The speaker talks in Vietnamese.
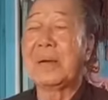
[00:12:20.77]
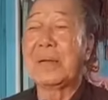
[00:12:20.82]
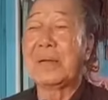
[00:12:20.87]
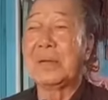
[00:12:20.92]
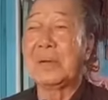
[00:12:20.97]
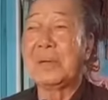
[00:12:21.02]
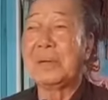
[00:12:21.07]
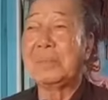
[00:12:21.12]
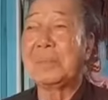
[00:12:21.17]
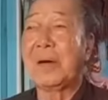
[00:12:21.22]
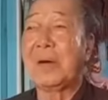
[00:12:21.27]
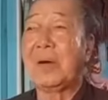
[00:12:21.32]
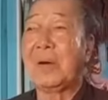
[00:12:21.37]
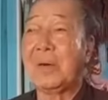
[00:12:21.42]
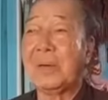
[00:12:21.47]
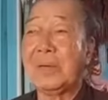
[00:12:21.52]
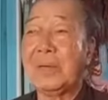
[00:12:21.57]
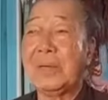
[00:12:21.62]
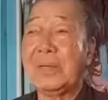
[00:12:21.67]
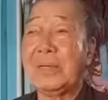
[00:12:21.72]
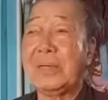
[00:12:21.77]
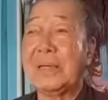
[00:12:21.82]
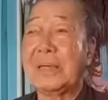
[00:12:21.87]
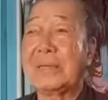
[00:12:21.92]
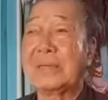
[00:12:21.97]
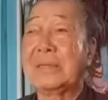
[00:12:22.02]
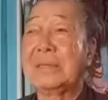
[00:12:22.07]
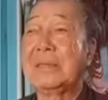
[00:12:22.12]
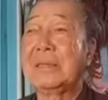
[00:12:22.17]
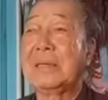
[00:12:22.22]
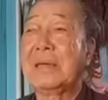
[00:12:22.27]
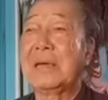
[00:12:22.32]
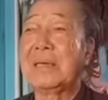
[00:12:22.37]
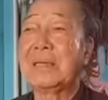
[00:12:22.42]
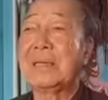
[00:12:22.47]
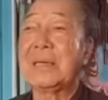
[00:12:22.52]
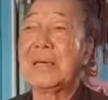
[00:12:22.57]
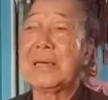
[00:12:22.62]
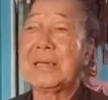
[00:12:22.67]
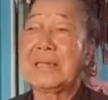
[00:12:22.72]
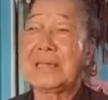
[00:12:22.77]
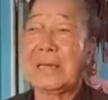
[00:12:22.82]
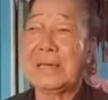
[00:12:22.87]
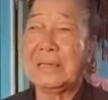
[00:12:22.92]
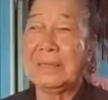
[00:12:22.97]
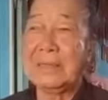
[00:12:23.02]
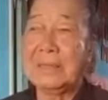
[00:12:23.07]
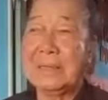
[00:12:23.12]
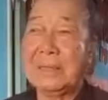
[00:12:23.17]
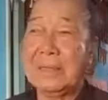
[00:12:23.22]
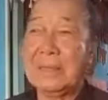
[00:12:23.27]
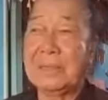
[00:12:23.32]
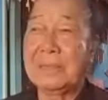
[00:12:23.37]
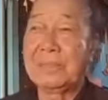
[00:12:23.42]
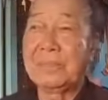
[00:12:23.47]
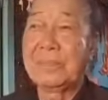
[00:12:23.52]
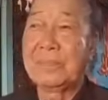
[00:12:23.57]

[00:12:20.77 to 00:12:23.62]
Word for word: Phật nói mà có đó là chưa là với kẻ chẳng ưa